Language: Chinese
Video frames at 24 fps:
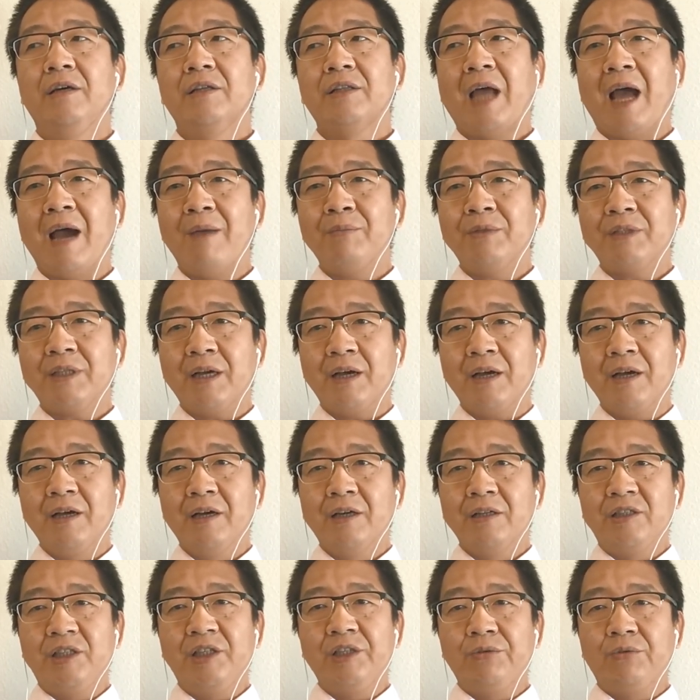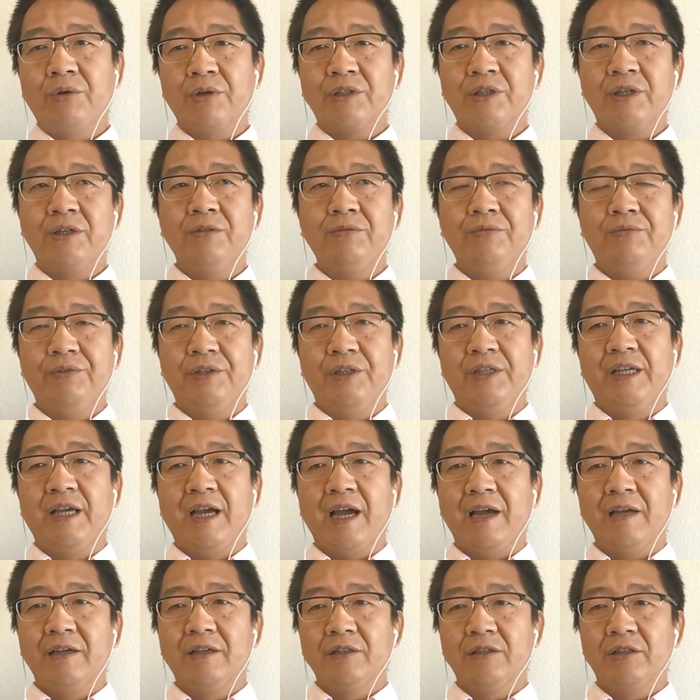他们在帝国征服以
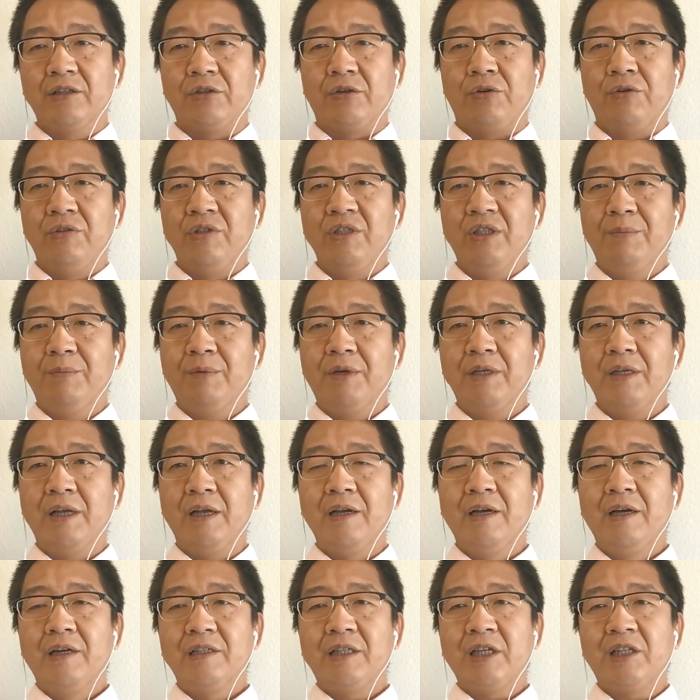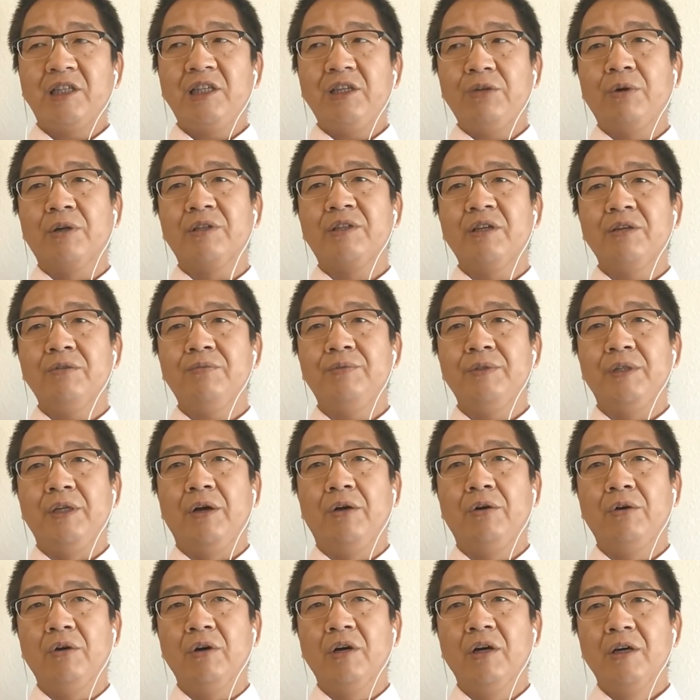前是同一波人，在帝国征服以
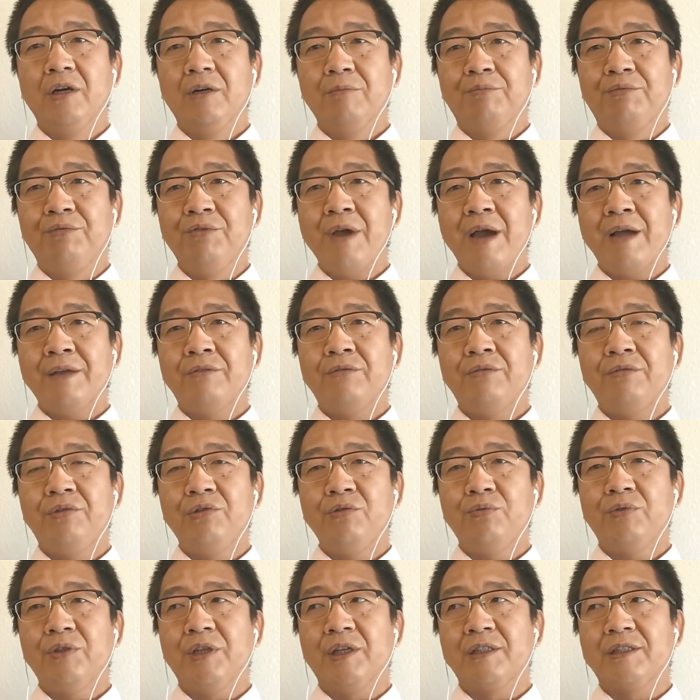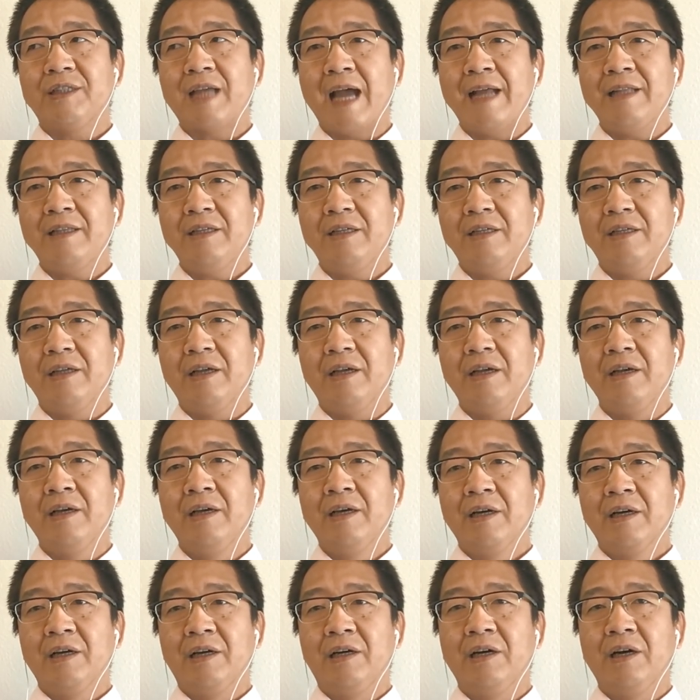后，不愿屈服的山地人
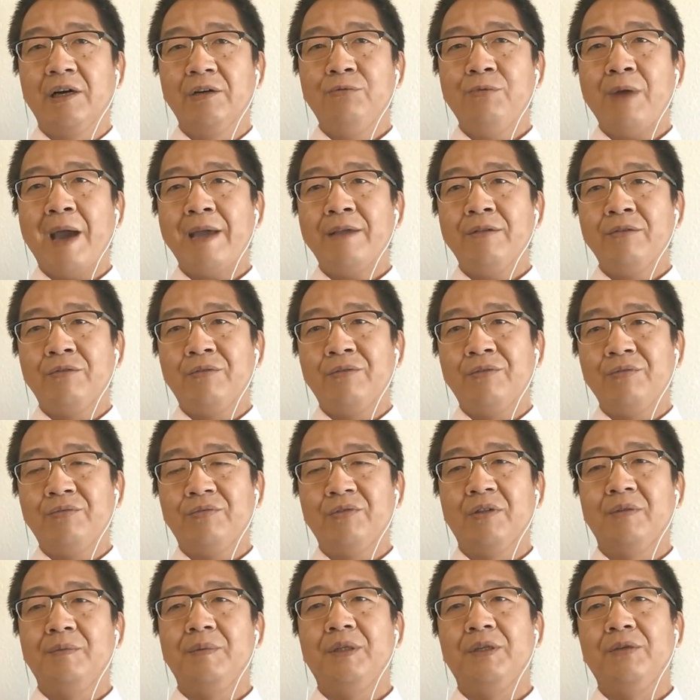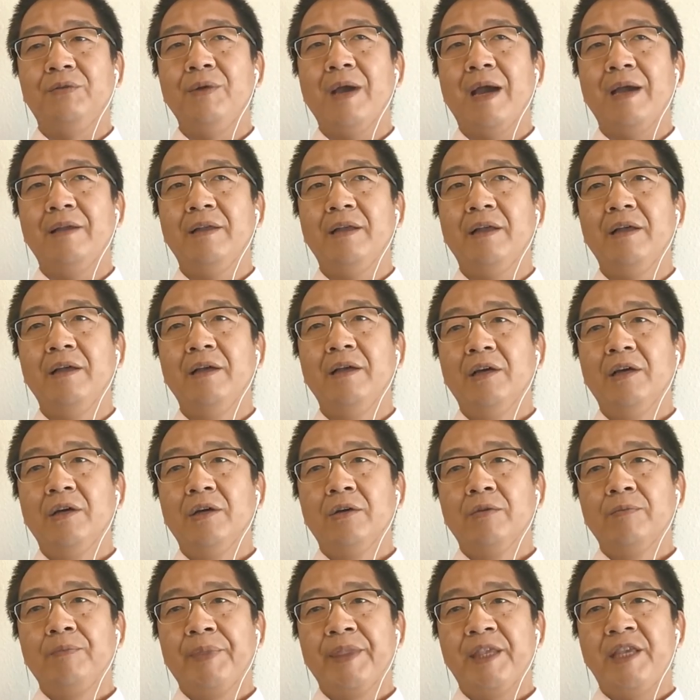和愿意屈服的平原人，
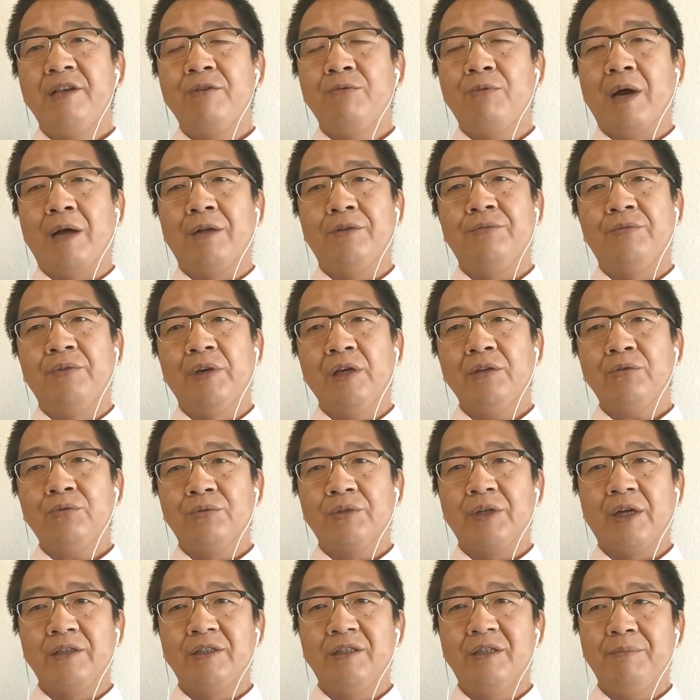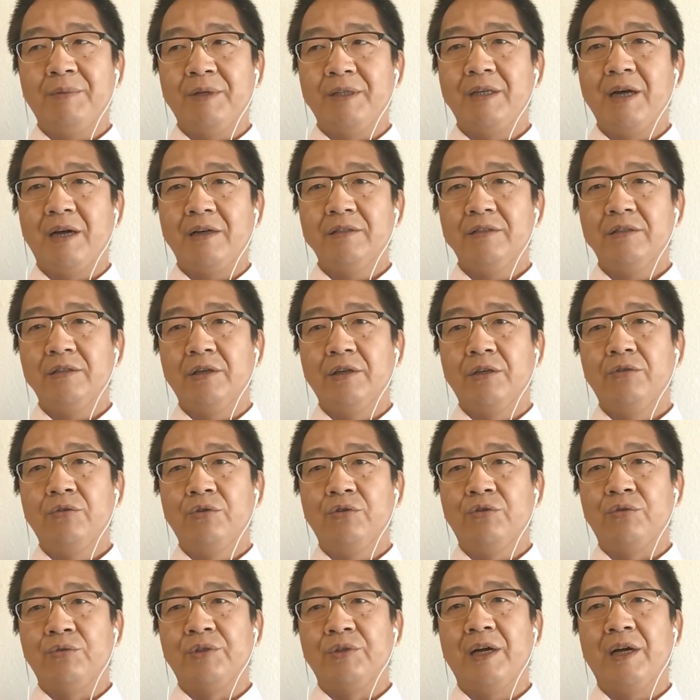尽管血统上基本相似，就
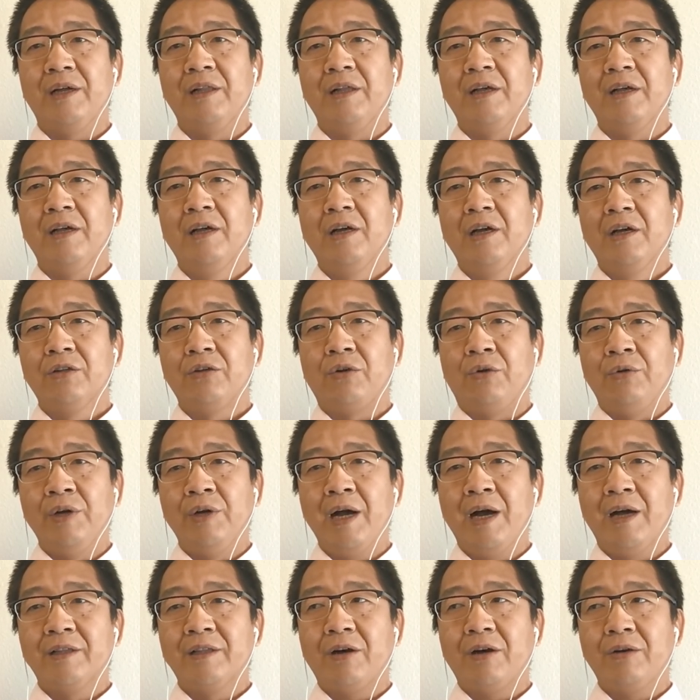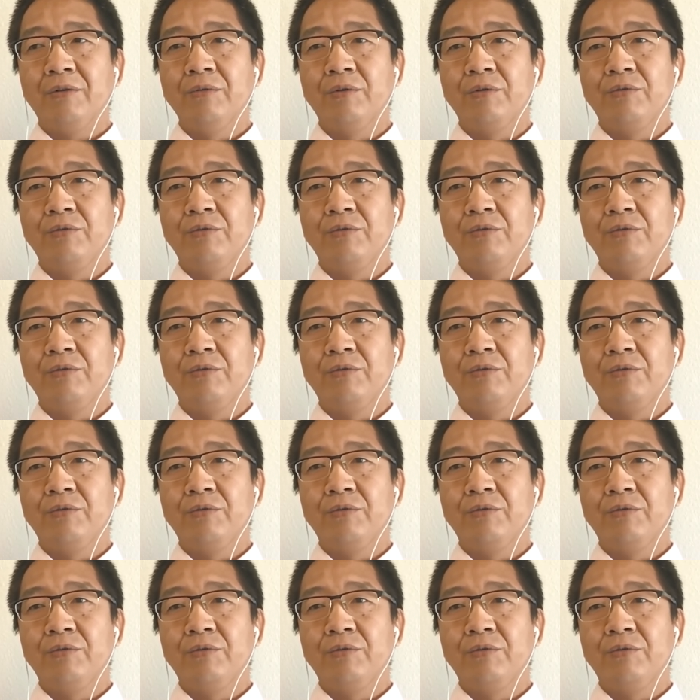走上了同样的道路。